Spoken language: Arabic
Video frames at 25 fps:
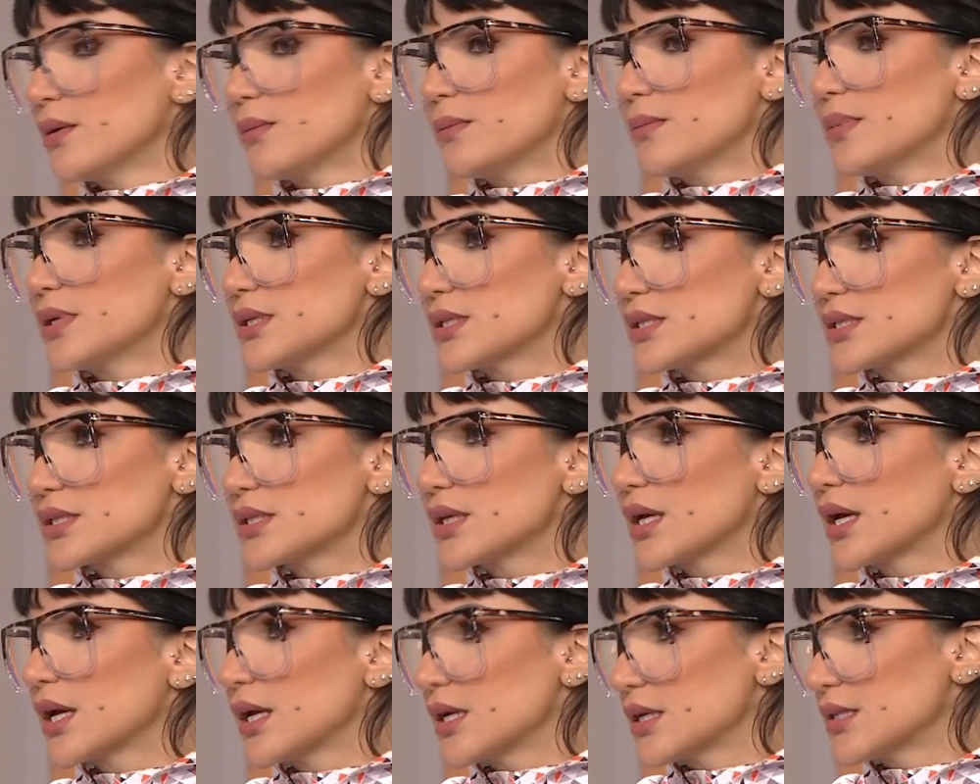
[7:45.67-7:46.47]
بس
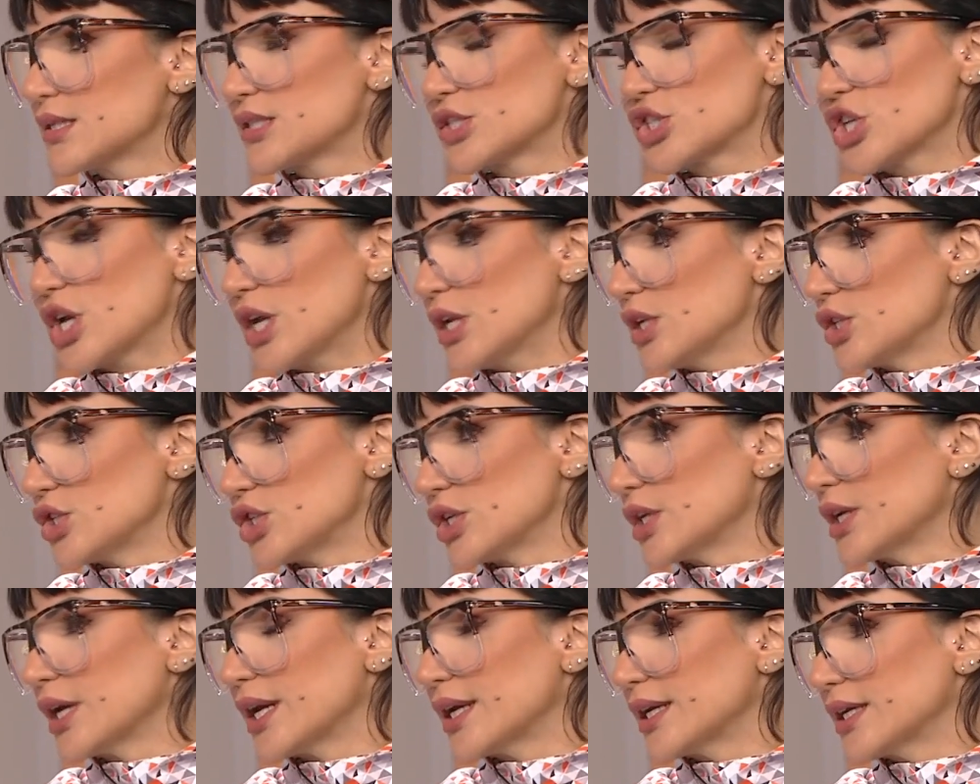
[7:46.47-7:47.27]
اتس
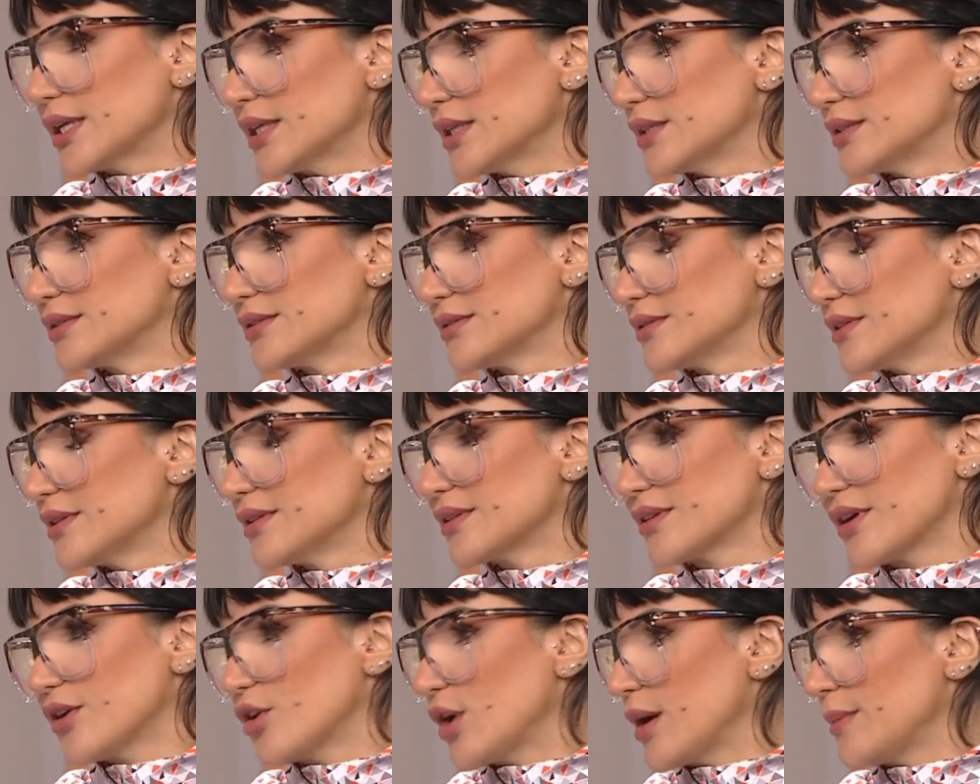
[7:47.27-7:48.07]
تشالنجينج اكيد
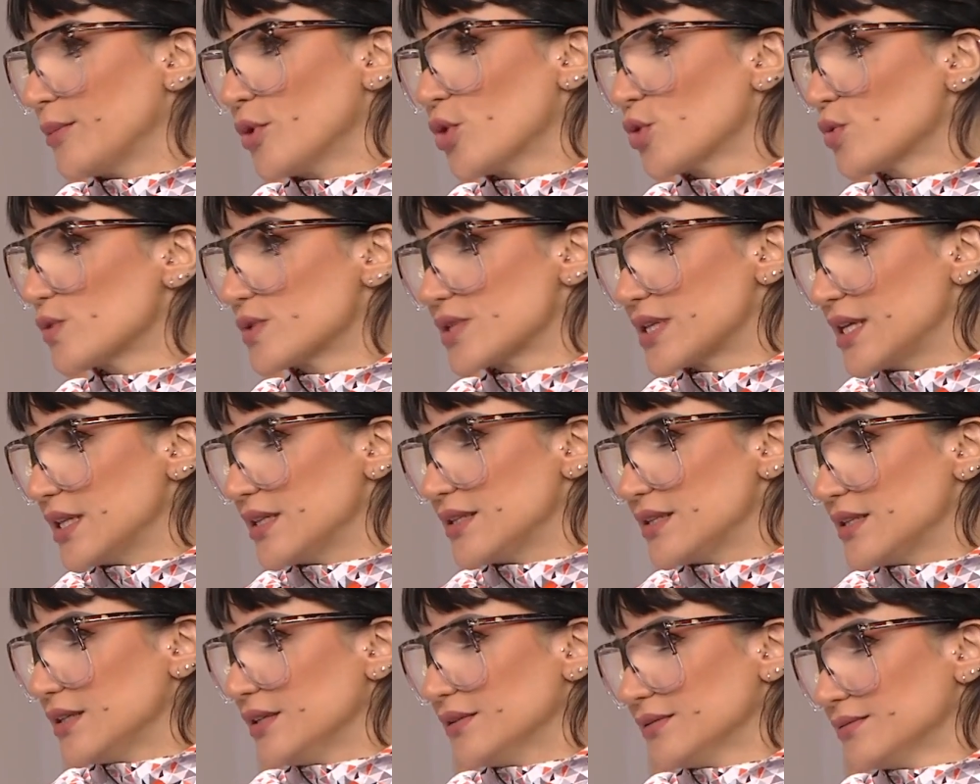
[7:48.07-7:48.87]
ام اولويز
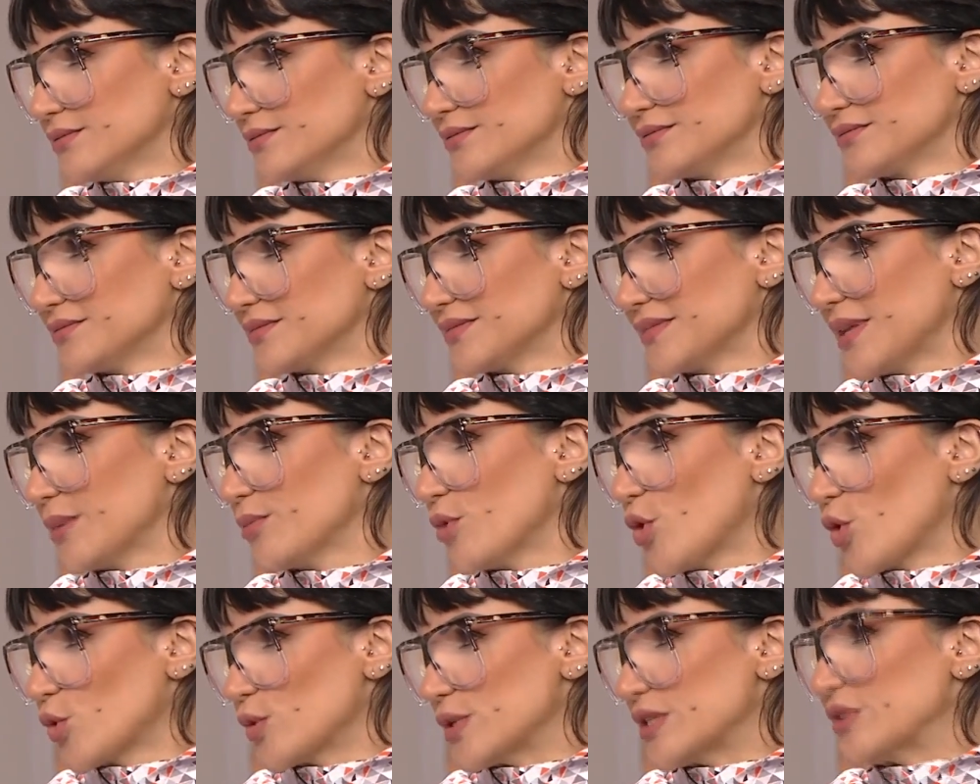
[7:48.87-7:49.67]
جيلتي I'm
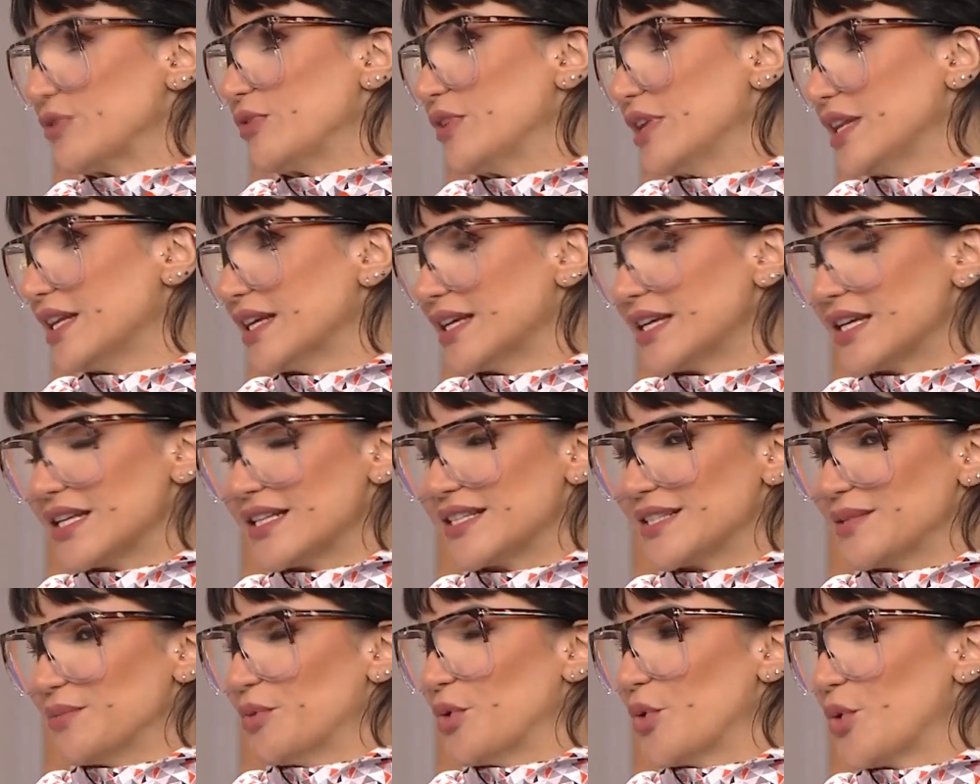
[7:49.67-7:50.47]
always feeling
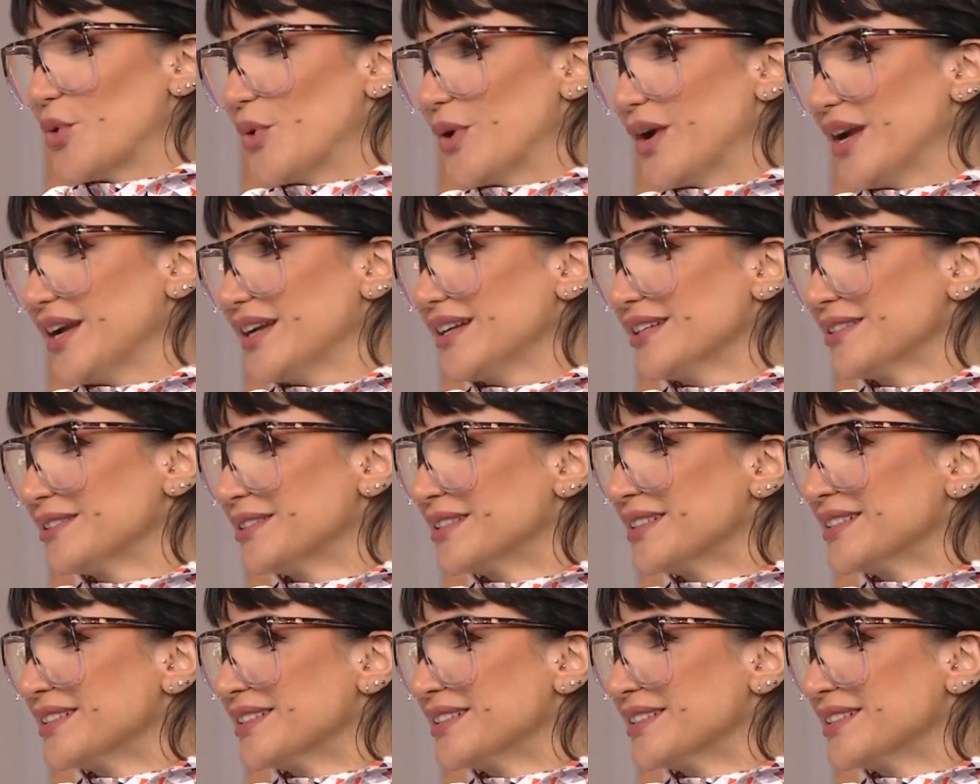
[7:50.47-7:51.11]
guilty من لا بس